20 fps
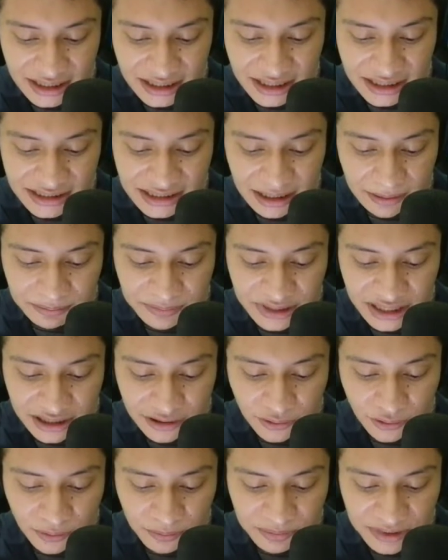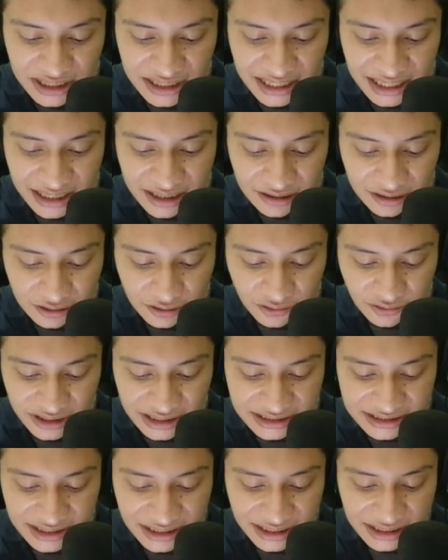y también combinar lo
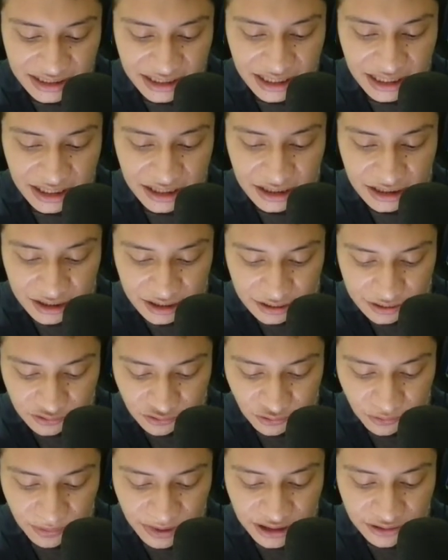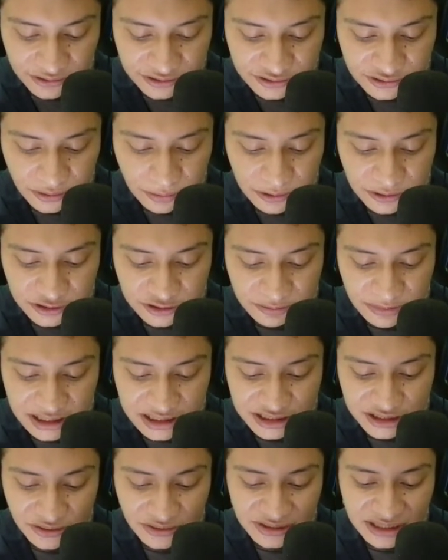que sería números, como nos
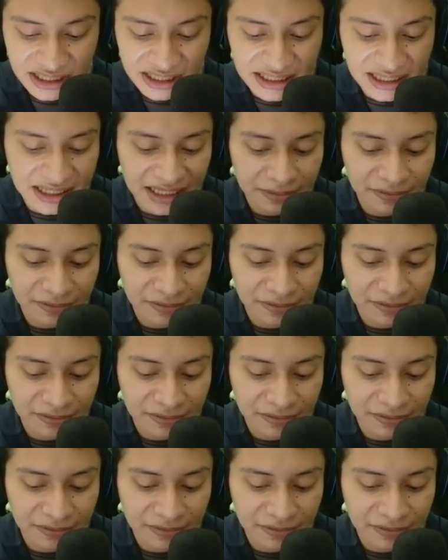menciona, y